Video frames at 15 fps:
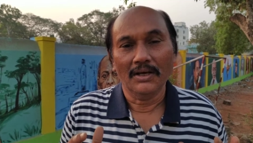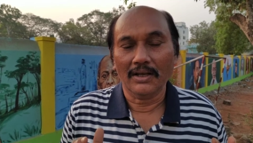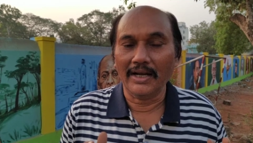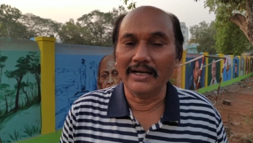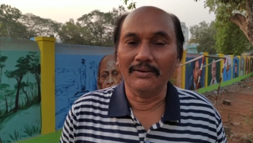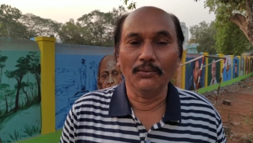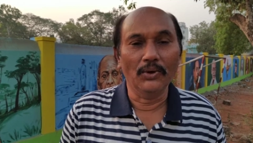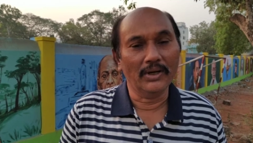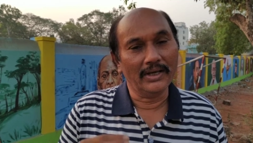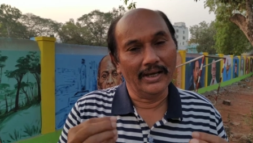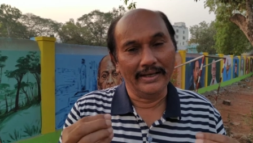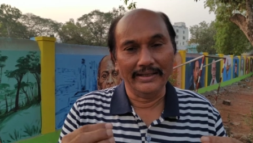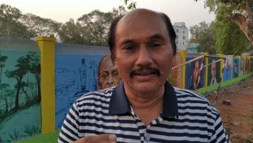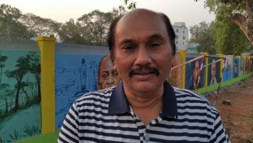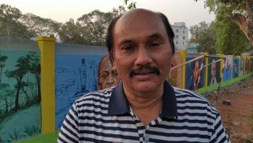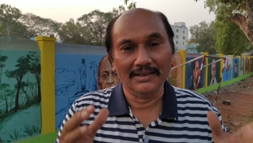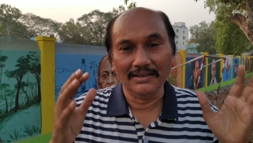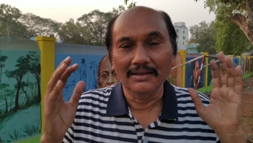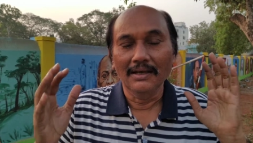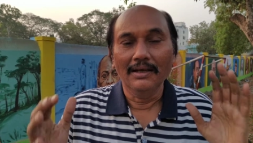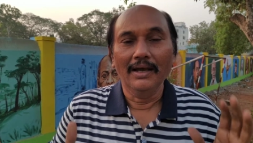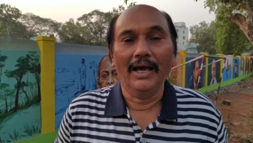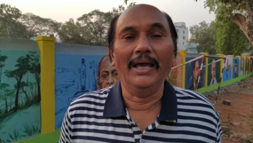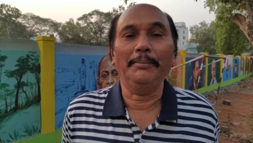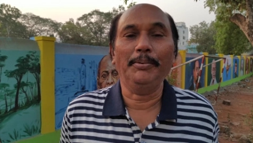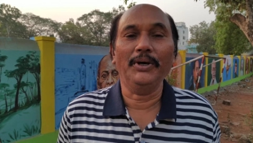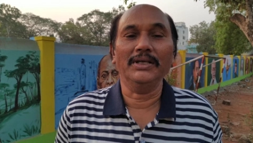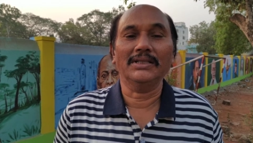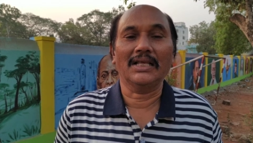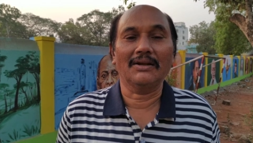రైట్ ఓకే అయ్యింది
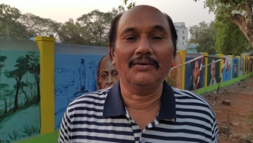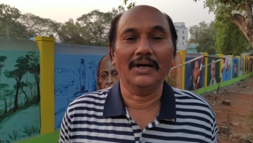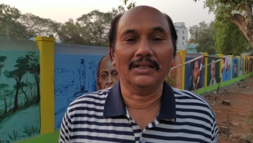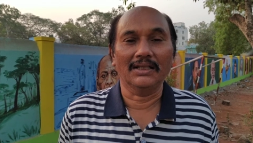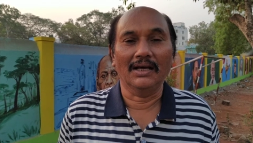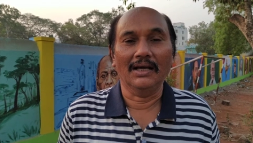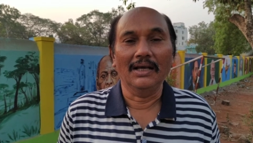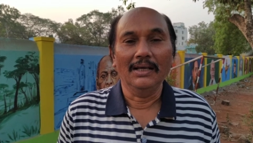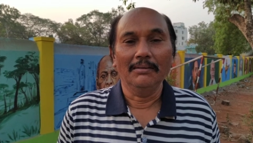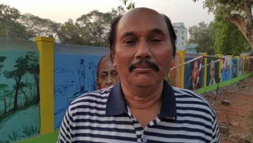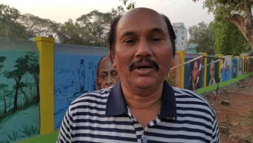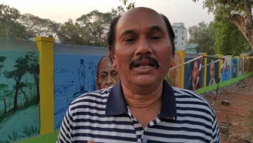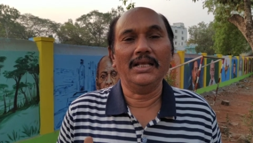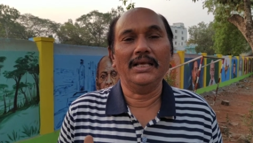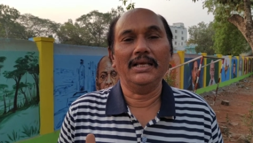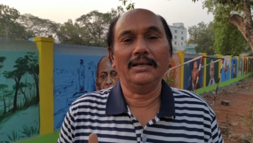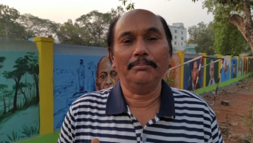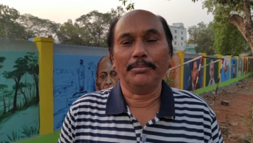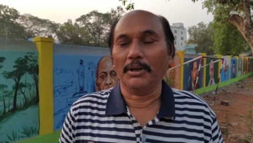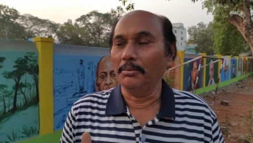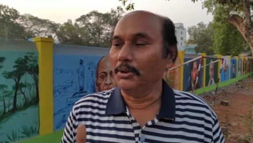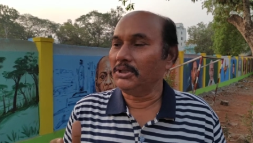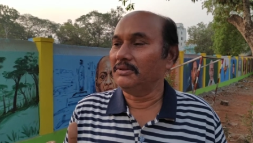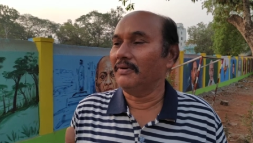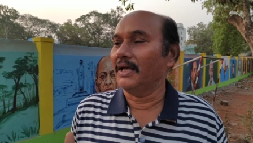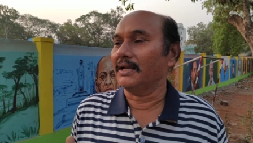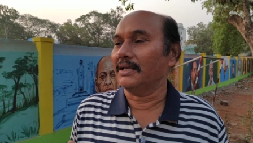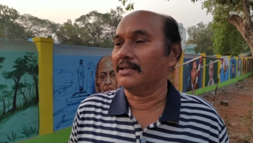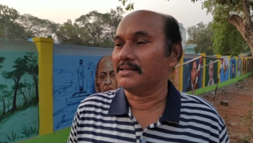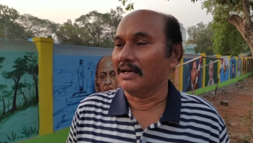అయిపోయిన తర్వాత మరి
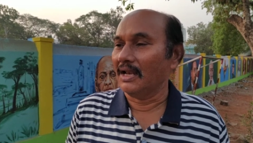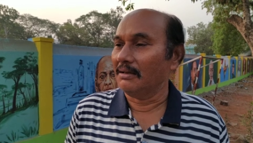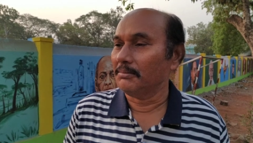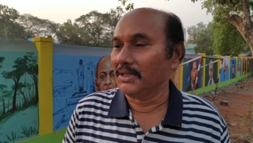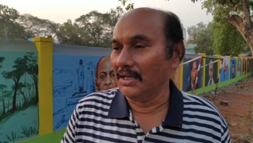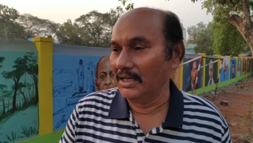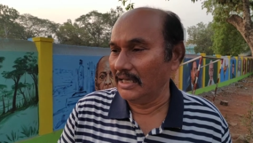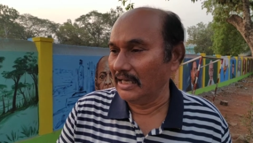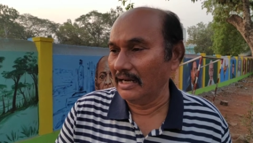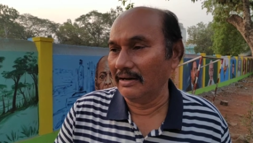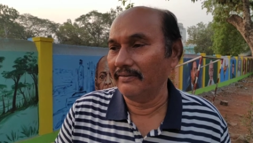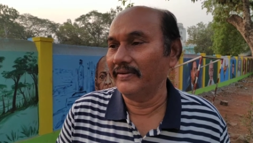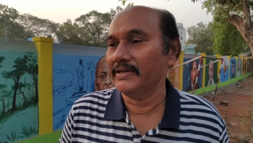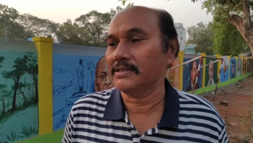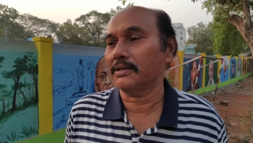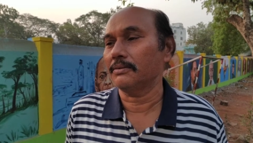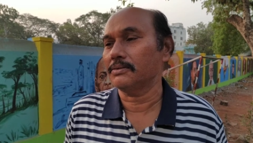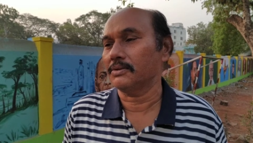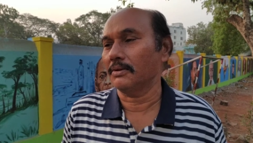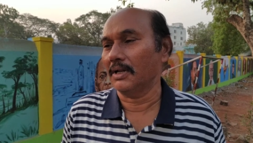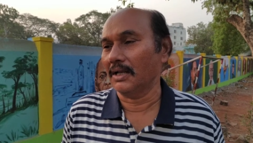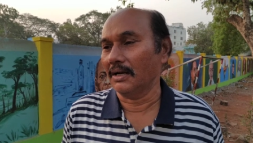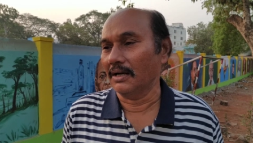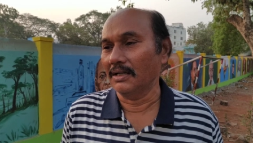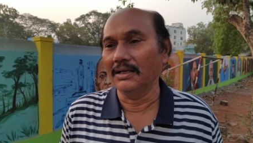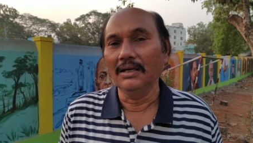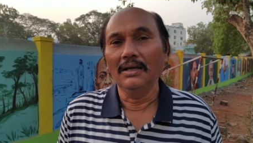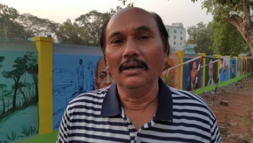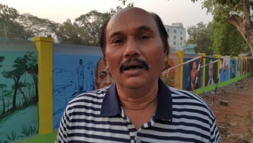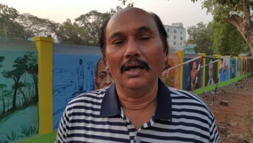ప్రభుత్వానికి చాలామంది లీగల్ అడ్వైజర్స్ ఉంటారండి
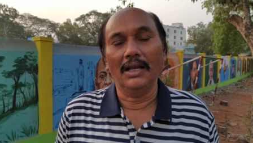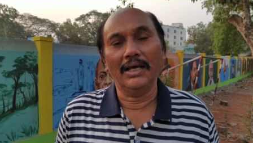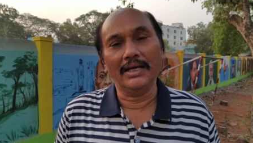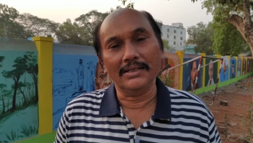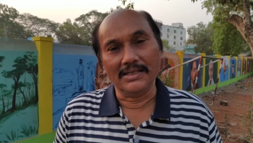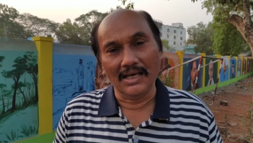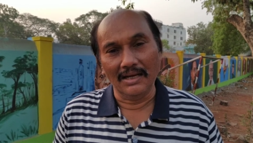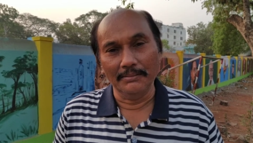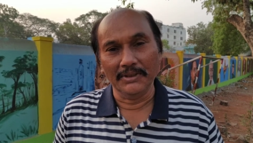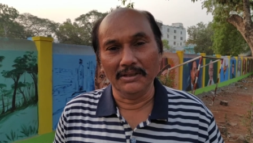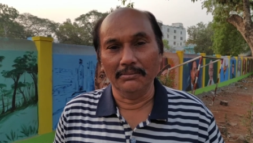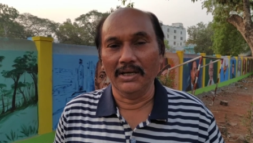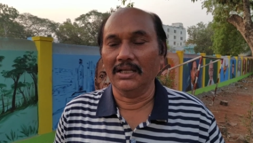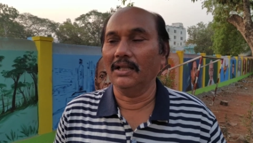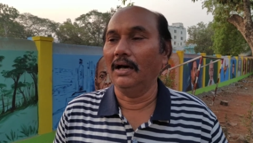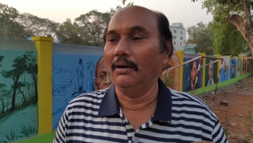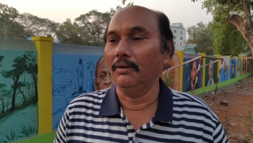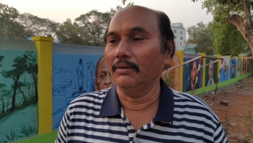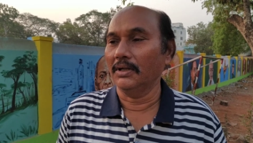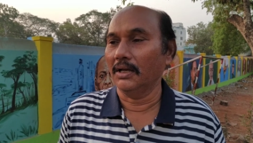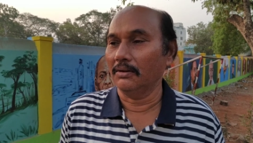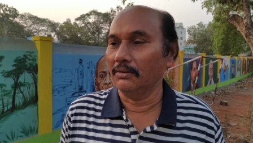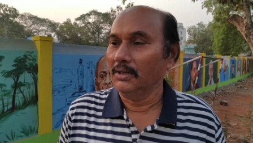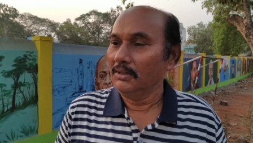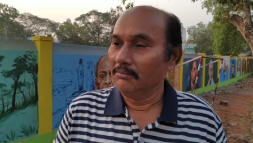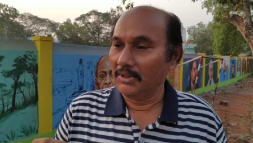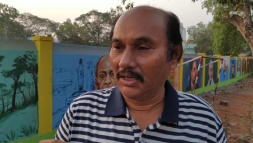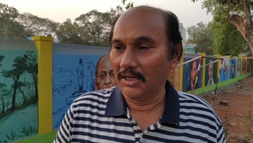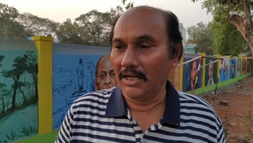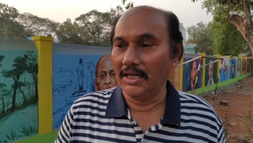అలాగే చాలామంది మేధావులు ఉన్నారు
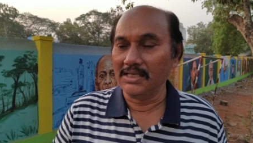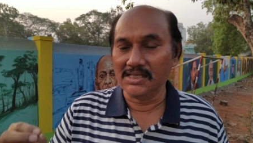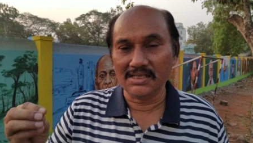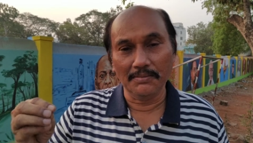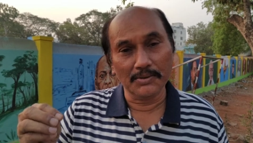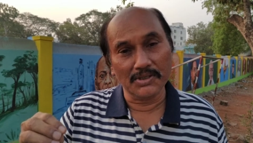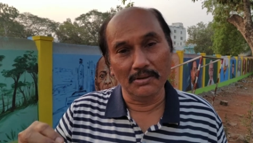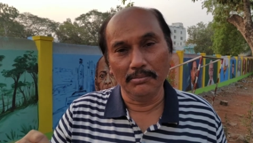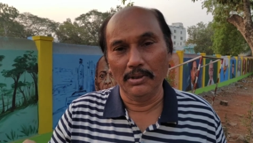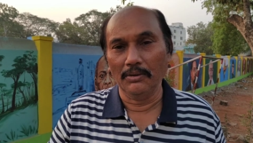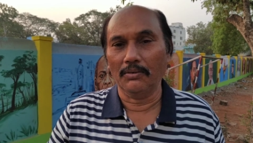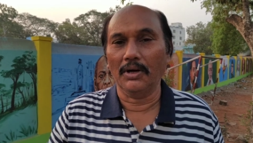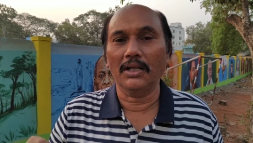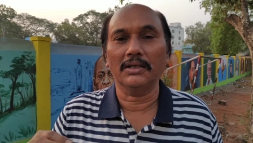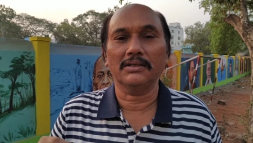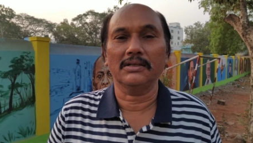మన రాజ్యసభ సభ్యులు కూడా